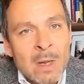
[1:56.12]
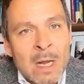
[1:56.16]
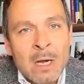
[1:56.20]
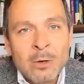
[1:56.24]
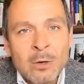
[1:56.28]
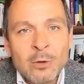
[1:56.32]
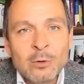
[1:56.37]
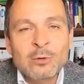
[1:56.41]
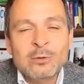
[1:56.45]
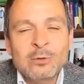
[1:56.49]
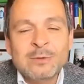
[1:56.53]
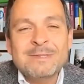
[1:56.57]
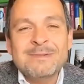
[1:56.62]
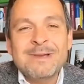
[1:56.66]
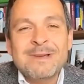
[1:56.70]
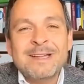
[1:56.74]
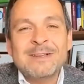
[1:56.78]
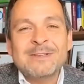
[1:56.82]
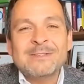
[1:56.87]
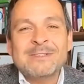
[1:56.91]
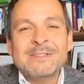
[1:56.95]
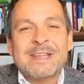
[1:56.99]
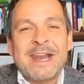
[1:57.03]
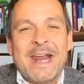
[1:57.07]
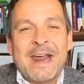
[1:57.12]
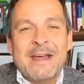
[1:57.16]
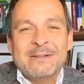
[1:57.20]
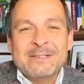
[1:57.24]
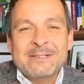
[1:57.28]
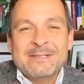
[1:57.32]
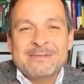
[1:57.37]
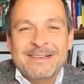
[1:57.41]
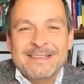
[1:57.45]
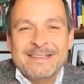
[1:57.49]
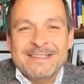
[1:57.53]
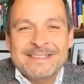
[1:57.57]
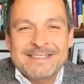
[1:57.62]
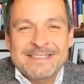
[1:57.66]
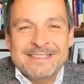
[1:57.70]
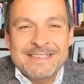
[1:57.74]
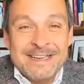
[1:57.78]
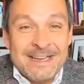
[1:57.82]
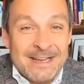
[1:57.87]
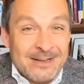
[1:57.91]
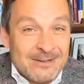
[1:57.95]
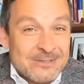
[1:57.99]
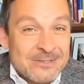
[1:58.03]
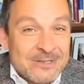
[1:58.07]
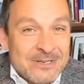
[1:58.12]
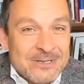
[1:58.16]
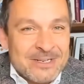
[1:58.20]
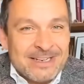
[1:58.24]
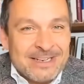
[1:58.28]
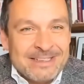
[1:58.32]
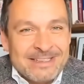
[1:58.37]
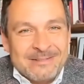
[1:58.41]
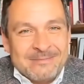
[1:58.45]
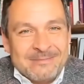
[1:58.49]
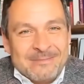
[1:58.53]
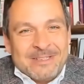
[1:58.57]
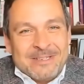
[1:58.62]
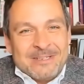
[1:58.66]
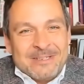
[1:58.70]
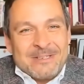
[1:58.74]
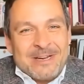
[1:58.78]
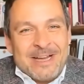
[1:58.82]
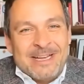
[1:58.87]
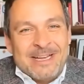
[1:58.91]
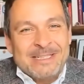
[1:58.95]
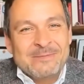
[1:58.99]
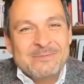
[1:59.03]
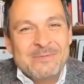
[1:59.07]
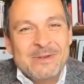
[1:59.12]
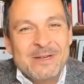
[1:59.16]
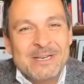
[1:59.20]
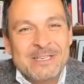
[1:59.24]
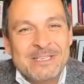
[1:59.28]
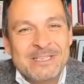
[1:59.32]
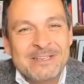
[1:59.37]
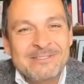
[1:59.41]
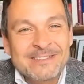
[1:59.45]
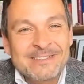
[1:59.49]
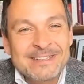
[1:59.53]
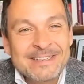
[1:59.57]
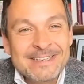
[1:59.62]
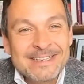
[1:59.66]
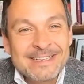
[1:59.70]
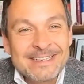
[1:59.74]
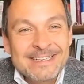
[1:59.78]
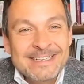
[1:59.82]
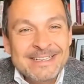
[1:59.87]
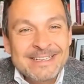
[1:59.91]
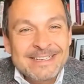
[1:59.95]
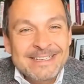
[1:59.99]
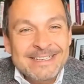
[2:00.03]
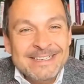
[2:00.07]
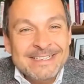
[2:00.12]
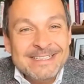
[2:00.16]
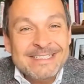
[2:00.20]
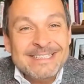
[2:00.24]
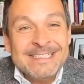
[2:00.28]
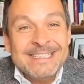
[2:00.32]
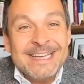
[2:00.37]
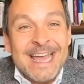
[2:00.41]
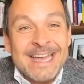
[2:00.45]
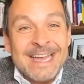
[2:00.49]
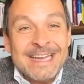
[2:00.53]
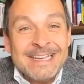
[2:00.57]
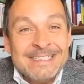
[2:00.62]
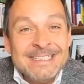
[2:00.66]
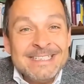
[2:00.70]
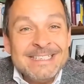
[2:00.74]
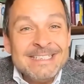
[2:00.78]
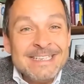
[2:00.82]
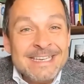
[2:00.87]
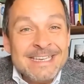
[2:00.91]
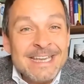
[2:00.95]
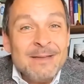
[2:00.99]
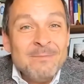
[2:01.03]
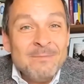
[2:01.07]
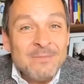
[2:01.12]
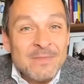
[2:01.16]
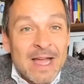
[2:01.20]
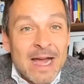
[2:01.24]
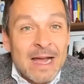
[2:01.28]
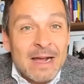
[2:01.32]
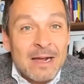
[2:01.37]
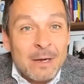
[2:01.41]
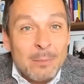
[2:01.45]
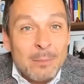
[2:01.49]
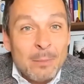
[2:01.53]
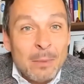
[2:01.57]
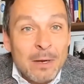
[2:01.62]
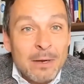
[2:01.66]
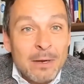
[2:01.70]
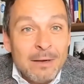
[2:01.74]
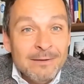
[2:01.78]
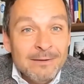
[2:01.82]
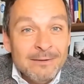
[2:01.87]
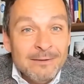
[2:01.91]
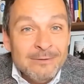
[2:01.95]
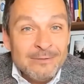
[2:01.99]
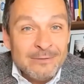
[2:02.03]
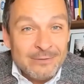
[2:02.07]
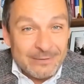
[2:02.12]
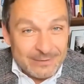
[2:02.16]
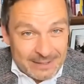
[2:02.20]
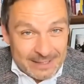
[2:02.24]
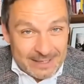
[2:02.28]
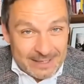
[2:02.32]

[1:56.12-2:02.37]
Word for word: Und nun 2023, ausgestattet mit der Staatsbürgerschaft, zeigt sie sich eben dankbar für die